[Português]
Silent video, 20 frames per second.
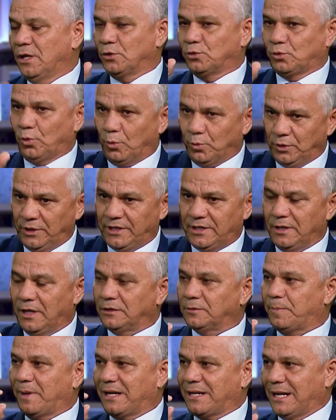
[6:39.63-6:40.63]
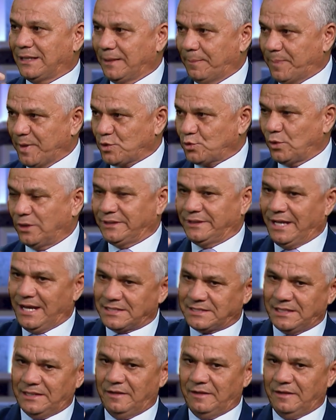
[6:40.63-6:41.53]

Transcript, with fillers: Estou ligando para cada pessoa dessa,